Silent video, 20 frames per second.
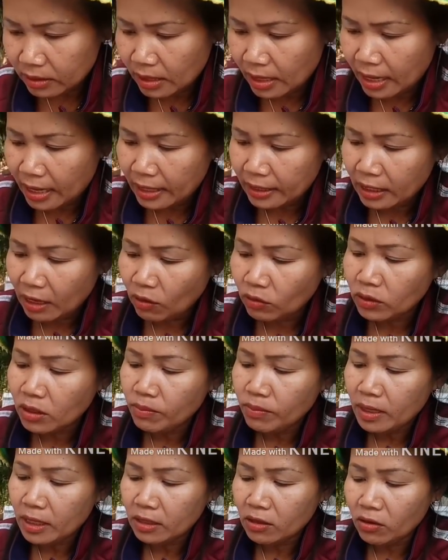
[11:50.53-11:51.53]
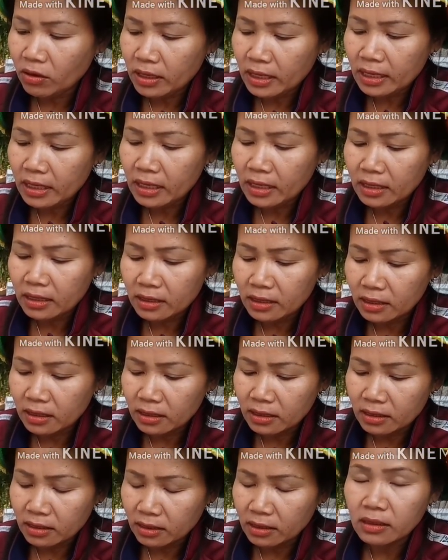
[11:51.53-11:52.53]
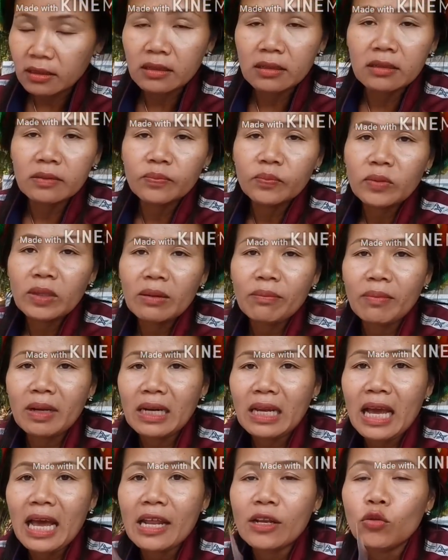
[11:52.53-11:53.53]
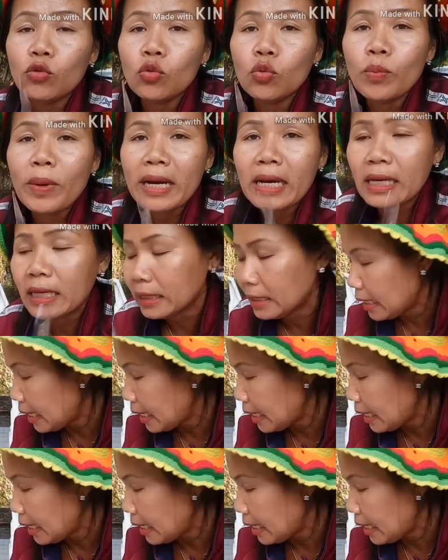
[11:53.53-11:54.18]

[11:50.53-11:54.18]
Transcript: จะให้เท่าที่มีตอนนี้ก็คือ มันขาดอยู่มะเขือ